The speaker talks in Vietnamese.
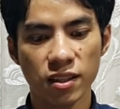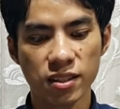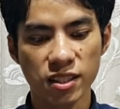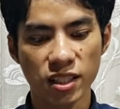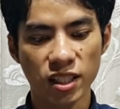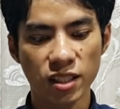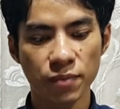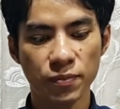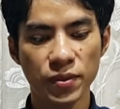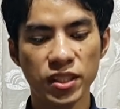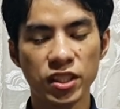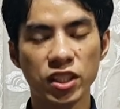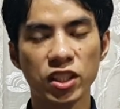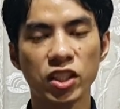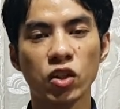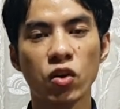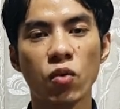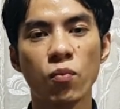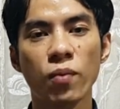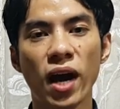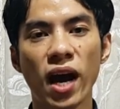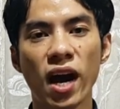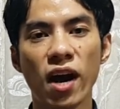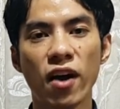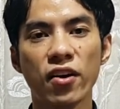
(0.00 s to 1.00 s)
chắc là bây giờ
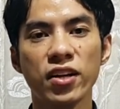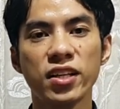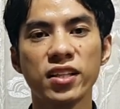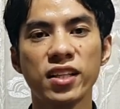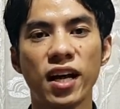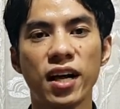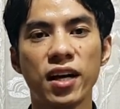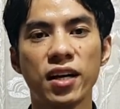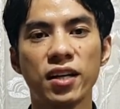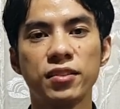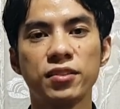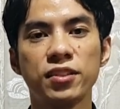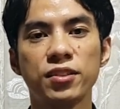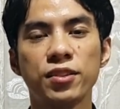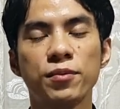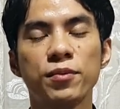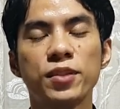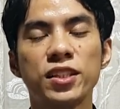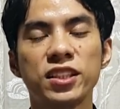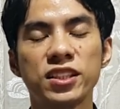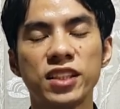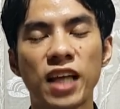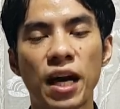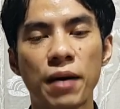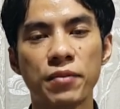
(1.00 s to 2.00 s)
cướp hái là dùng
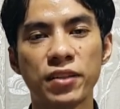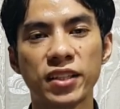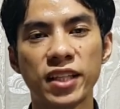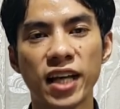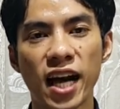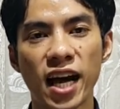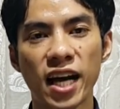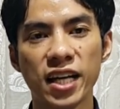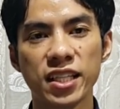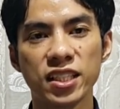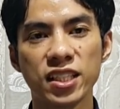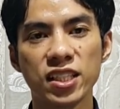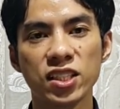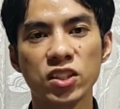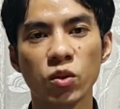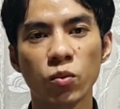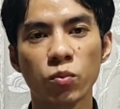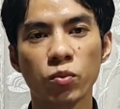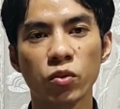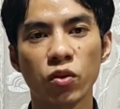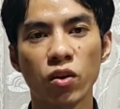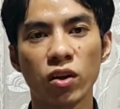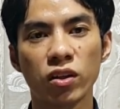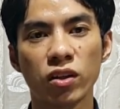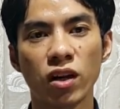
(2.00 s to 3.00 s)
thải bị cài dùng
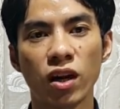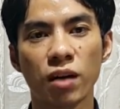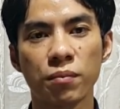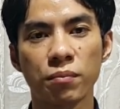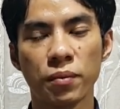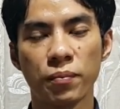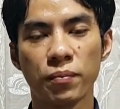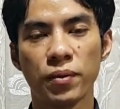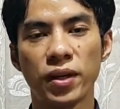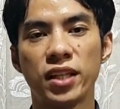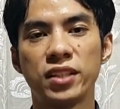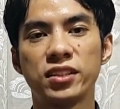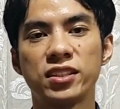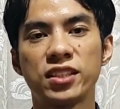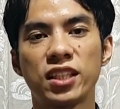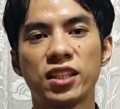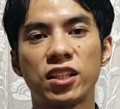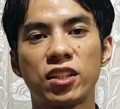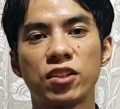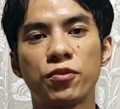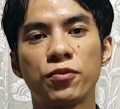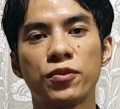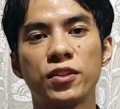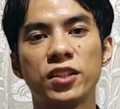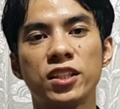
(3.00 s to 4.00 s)
cướp run ở mà cho
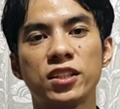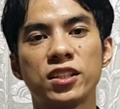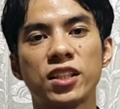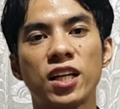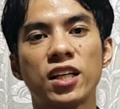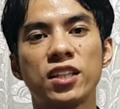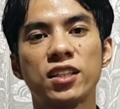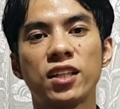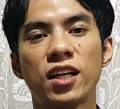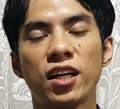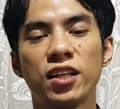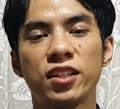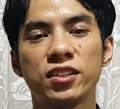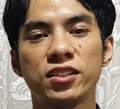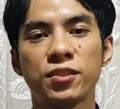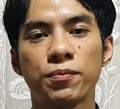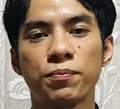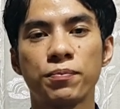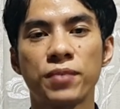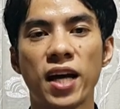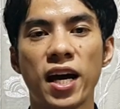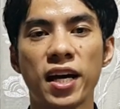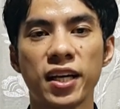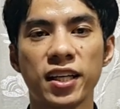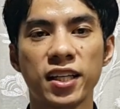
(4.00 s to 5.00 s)
ta vừa tới hay chụp
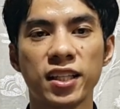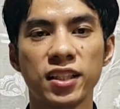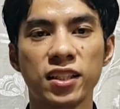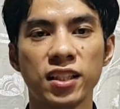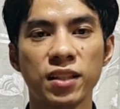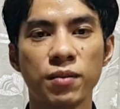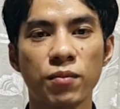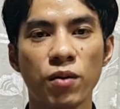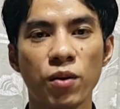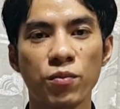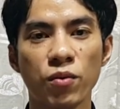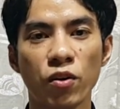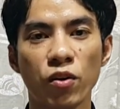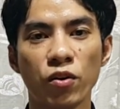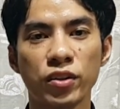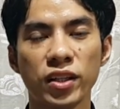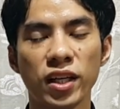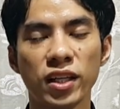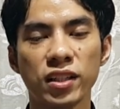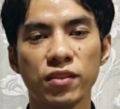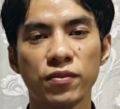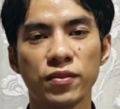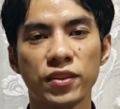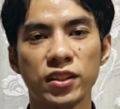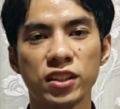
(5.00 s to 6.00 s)
bẹ kia đấy là bóng bóng
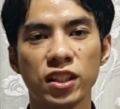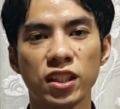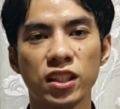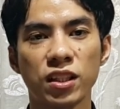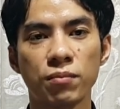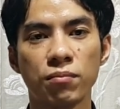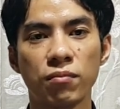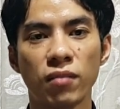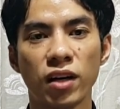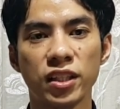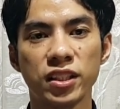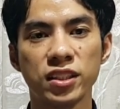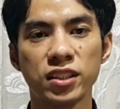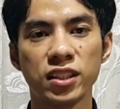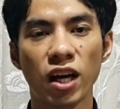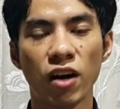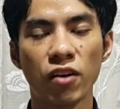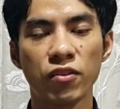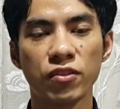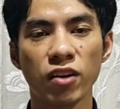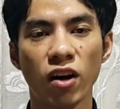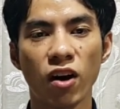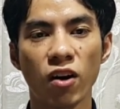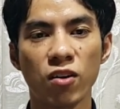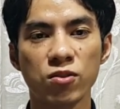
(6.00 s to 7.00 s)
á vừa tới đầm bay
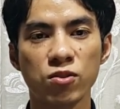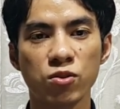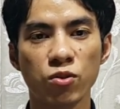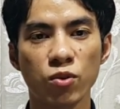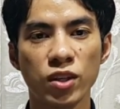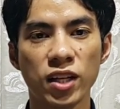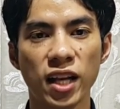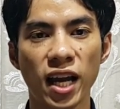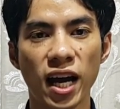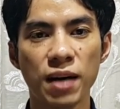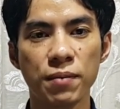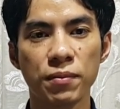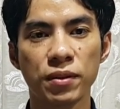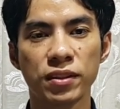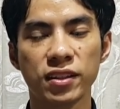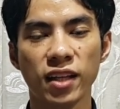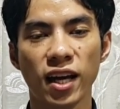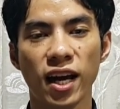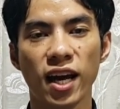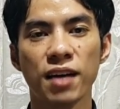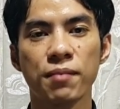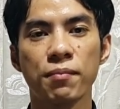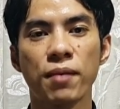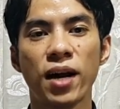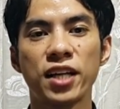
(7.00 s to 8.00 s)
ở hòn suối láng mình
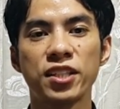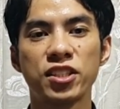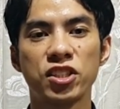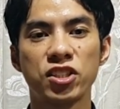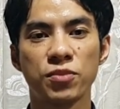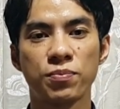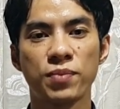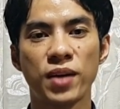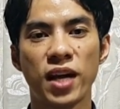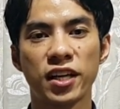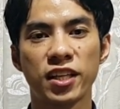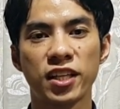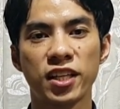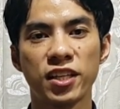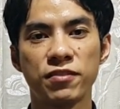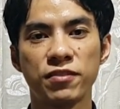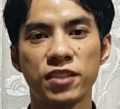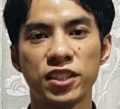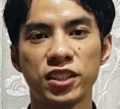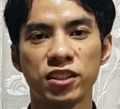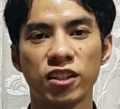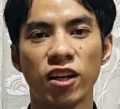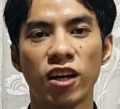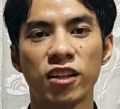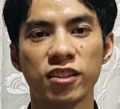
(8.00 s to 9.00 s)
té bay chỉ chụp bẹ kia
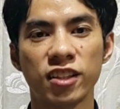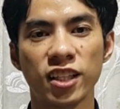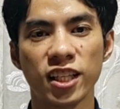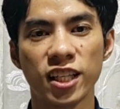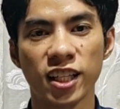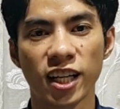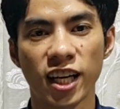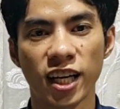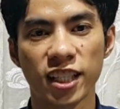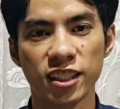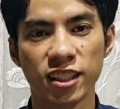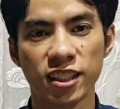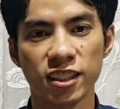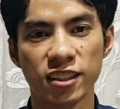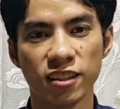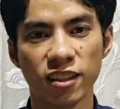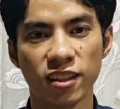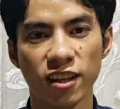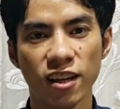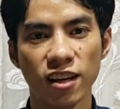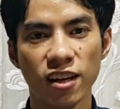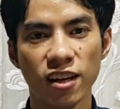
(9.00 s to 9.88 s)
mình ở tê lại nằng